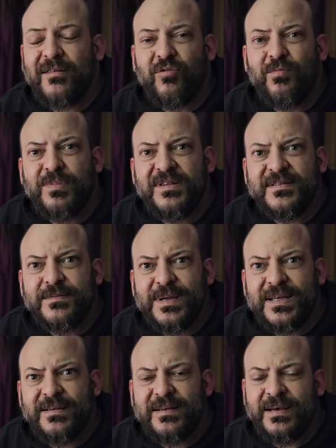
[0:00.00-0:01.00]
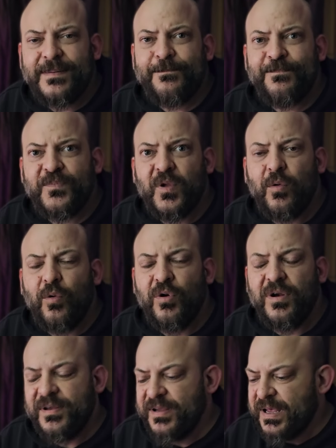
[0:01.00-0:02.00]
ja so ein bisschen mit, ja.
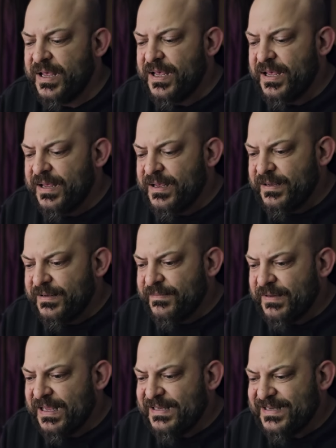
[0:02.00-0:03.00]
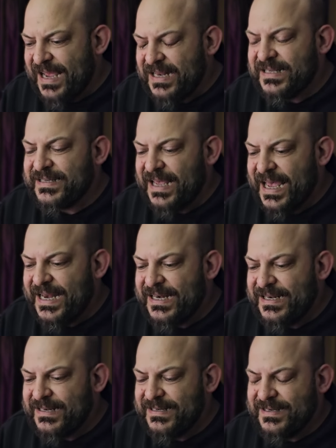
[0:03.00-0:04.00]
Und es kann
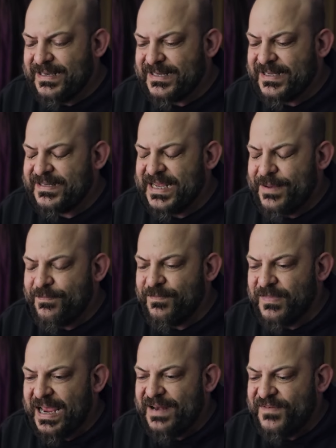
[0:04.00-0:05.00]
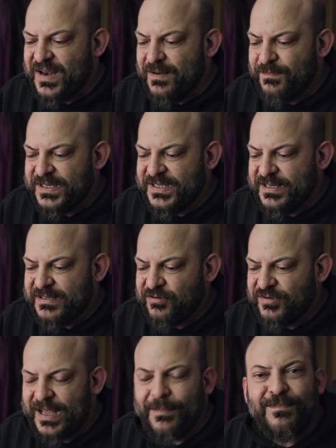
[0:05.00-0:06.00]
sein, dass das eben entweder ein bisschen
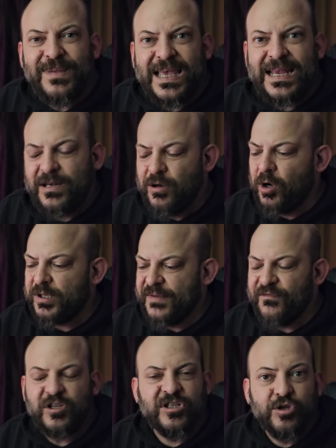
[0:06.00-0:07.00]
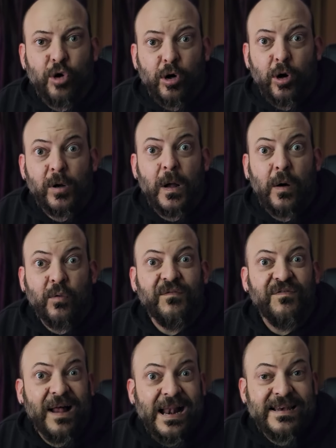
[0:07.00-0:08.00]
zusammengeht noch, dann wird es noch lockerer
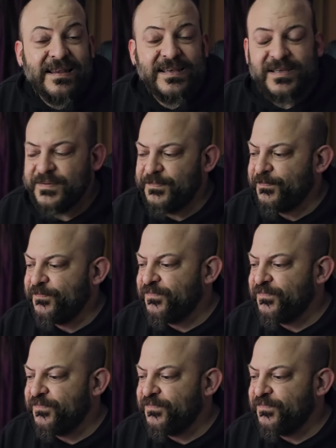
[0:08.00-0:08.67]
und faltig.